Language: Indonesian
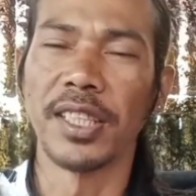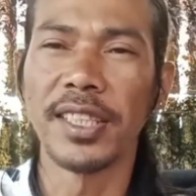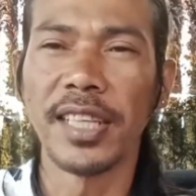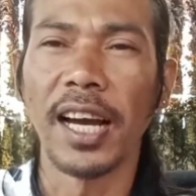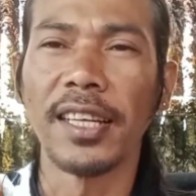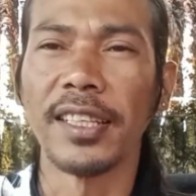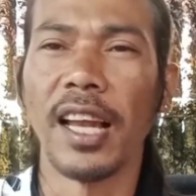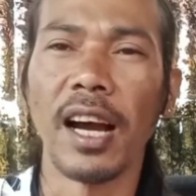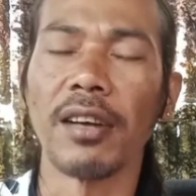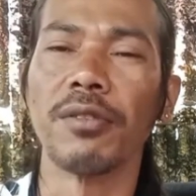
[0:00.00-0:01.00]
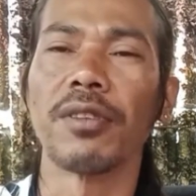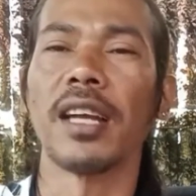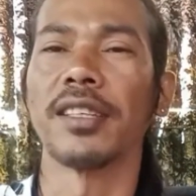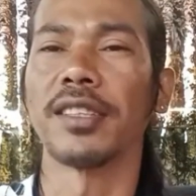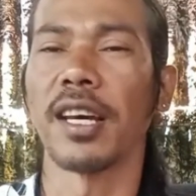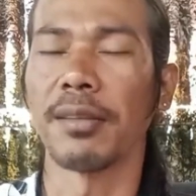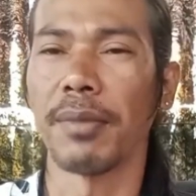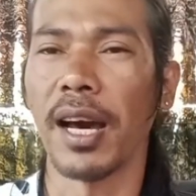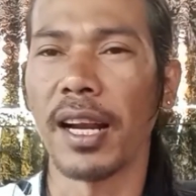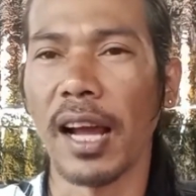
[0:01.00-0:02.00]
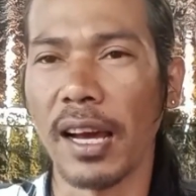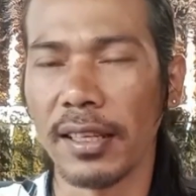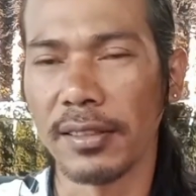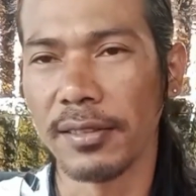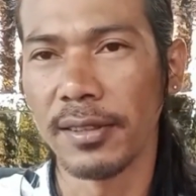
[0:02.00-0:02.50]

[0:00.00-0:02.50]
Jadi jangan dilakukan di saat marah.